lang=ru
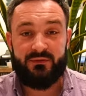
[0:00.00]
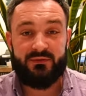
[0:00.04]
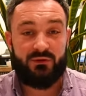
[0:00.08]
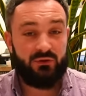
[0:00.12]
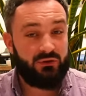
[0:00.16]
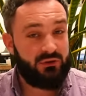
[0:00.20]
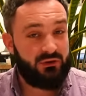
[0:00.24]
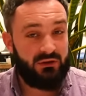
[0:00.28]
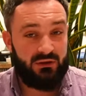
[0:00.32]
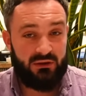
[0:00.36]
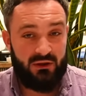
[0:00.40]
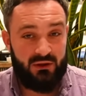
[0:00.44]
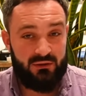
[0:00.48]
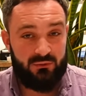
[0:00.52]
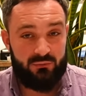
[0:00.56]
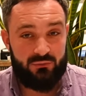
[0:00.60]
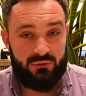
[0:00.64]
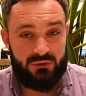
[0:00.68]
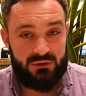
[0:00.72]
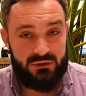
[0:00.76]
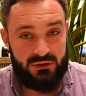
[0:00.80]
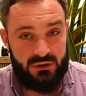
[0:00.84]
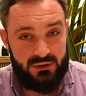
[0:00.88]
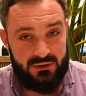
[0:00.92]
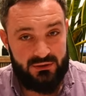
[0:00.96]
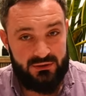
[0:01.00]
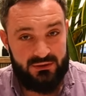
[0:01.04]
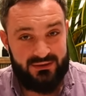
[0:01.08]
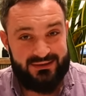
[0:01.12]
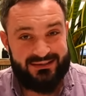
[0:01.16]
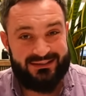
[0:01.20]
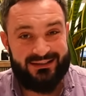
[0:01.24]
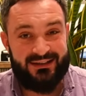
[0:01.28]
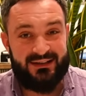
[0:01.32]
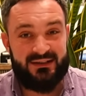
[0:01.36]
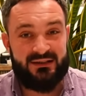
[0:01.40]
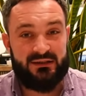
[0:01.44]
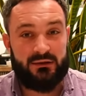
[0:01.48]
И все-таки я не удержался и
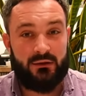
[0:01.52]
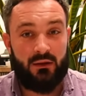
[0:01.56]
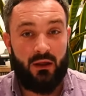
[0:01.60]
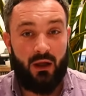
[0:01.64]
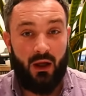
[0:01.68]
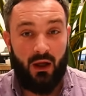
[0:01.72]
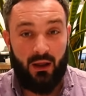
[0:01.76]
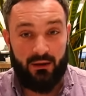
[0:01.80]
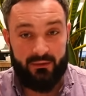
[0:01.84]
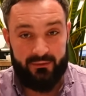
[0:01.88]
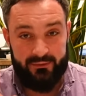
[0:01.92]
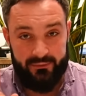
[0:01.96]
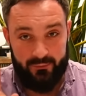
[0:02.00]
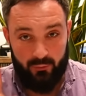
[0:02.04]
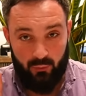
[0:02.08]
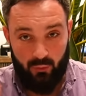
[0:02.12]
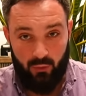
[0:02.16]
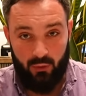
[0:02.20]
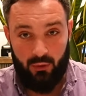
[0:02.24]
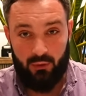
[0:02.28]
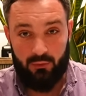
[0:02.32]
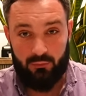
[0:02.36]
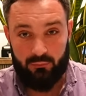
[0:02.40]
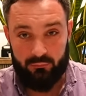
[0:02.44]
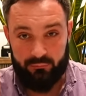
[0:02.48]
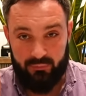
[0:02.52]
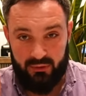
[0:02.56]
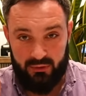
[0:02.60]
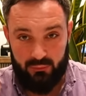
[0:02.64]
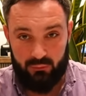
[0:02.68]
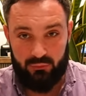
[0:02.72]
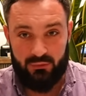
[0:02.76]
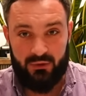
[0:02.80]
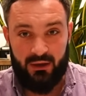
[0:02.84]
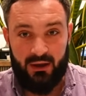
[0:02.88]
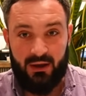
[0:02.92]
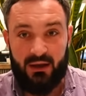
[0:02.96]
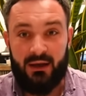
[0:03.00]
заказал одно
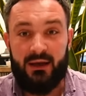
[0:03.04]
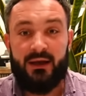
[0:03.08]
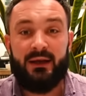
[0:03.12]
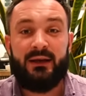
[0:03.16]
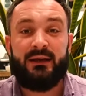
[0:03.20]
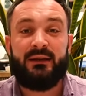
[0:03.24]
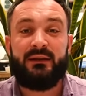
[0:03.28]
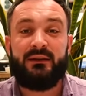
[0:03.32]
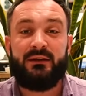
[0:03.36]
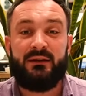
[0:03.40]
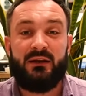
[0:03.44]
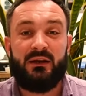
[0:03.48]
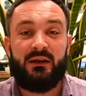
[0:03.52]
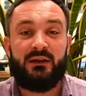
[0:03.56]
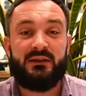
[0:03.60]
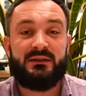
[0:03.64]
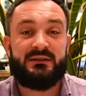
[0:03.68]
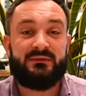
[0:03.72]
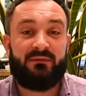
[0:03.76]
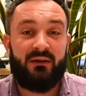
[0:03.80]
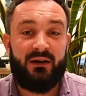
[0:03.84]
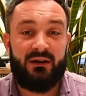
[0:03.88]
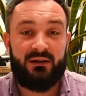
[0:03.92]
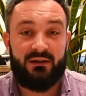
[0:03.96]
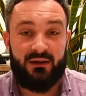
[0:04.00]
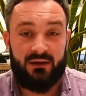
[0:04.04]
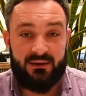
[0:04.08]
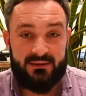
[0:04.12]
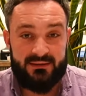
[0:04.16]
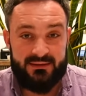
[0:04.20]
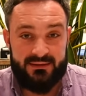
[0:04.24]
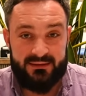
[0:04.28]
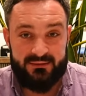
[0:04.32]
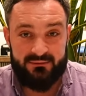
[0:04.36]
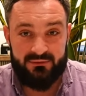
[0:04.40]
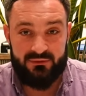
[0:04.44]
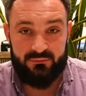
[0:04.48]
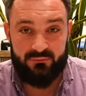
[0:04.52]
блюдо не из
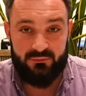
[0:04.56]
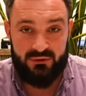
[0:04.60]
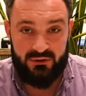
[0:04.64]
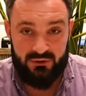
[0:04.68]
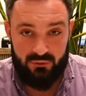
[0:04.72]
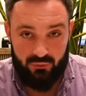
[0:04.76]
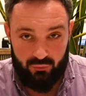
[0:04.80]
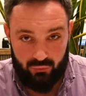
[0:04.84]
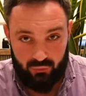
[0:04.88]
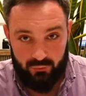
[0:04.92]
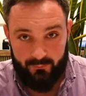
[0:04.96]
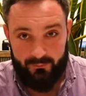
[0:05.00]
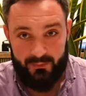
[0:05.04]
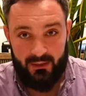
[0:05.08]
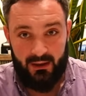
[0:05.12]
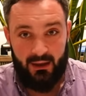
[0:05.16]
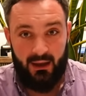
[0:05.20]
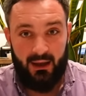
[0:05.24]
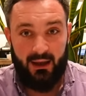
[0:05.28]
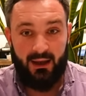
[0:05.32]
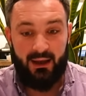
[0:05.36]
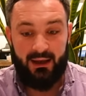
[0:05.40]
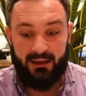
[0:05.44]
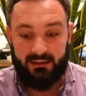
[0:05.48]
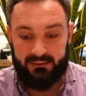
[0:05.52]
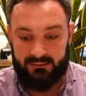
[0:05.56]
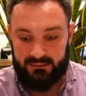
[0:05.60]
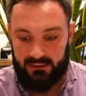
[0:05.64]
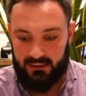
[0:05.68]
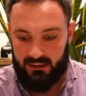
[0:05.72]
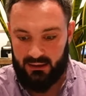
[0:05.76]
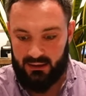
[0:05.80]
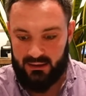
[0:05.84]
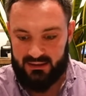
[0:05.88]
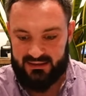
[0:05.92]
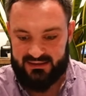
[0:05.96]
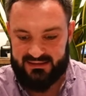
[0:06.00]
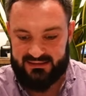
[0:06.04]
вайнахского меню.
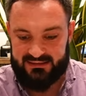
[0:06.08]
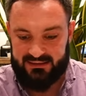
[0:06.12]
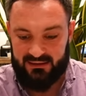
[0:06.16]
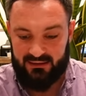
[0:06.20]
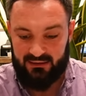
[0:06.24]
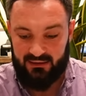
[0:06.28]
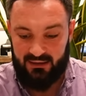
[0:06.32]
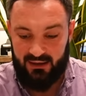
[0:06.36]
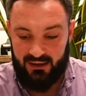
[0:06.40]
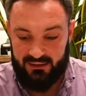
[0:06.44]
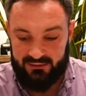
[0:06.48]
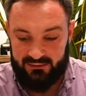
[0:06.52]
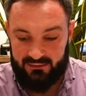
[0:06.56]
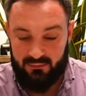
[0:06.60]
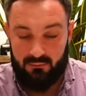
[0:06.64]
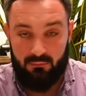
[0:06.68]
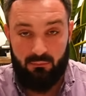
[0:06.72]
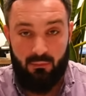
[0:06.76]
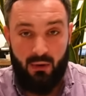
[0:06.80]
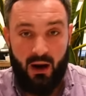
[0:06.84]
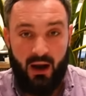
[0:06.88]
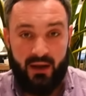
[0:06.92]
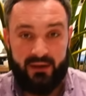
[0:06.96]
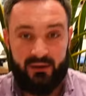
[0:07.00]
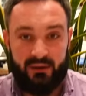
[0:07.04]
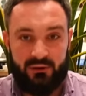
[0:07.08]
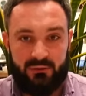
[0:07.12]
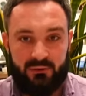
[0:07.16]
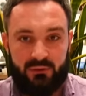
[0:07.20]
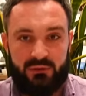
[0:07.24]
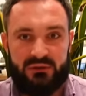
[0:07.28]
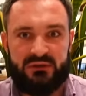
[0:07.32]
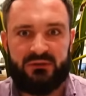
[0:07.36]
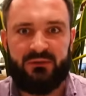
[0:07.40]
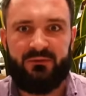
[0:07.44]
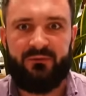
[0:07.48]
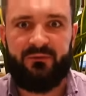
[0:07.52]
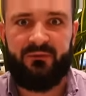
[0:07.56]
Это салат Майер, то
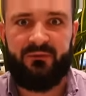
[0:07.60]
есть